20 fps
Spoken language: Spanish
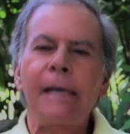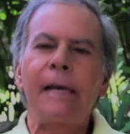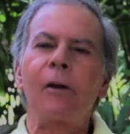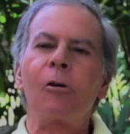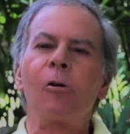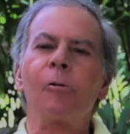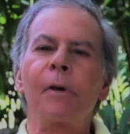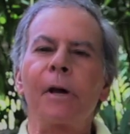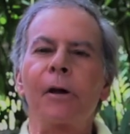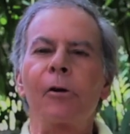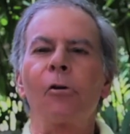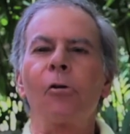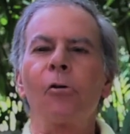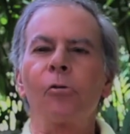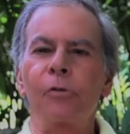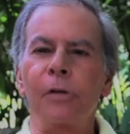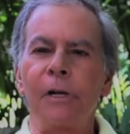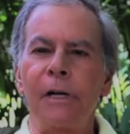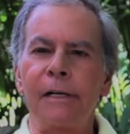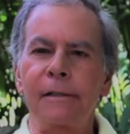Y el gobierno
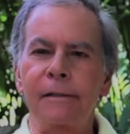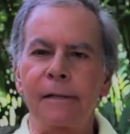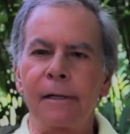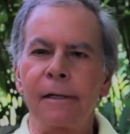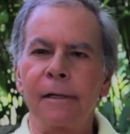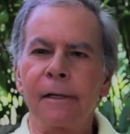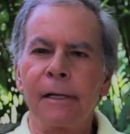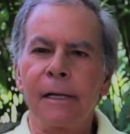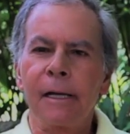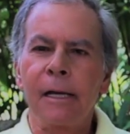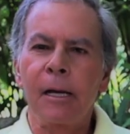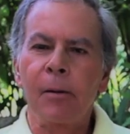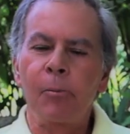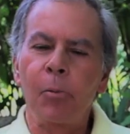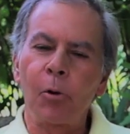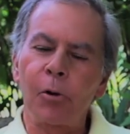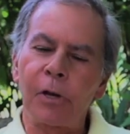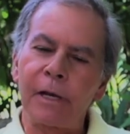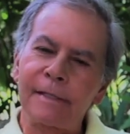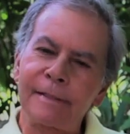lo utiliza
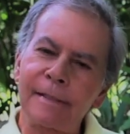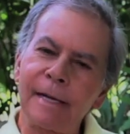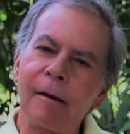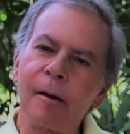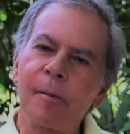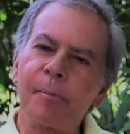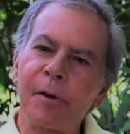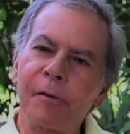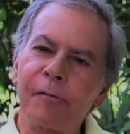porque sabe